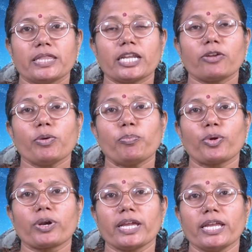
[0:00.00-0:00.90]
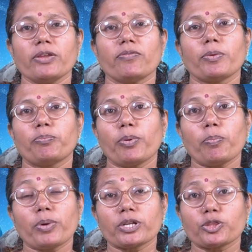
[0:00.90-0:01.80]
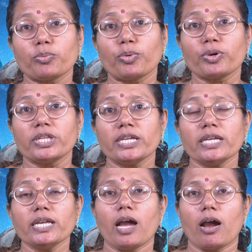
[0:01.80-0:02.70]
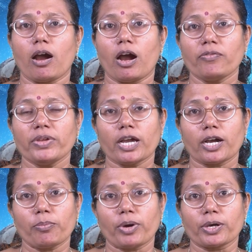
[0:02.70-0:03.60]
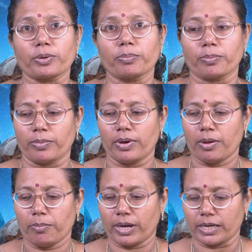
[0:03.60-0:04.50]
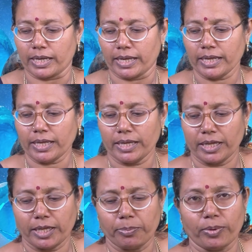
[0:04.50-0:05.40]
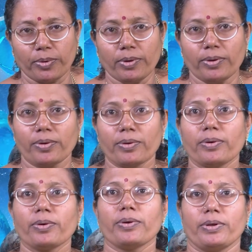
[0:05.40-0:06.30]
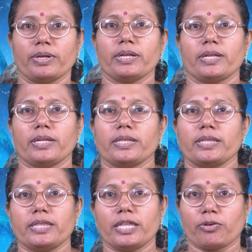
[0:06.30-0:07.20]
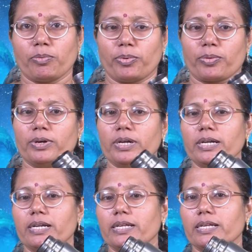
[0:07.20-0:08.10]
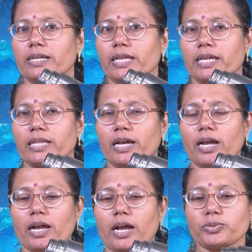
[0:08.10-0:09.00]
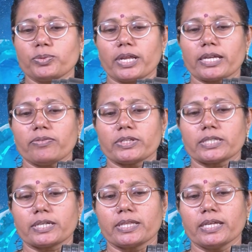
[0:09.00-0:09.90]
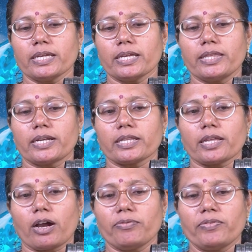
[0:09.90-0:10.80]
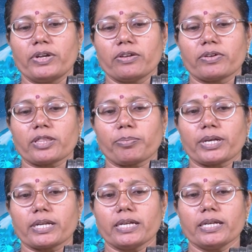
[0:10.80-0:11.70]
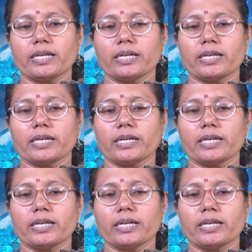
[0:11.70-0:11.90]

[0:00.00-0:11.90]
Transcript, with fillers: திரவ பொருளை வெப்பப்படுத்தும் போது ஆவியாக மாறும் பாருங்கள் இப்போது திரவப்பொருள் நீர் தான் சூடாக்கி வச்சுருக்குது இதிலிருந்து ஆவி வெளியே வருது பாருங்கள்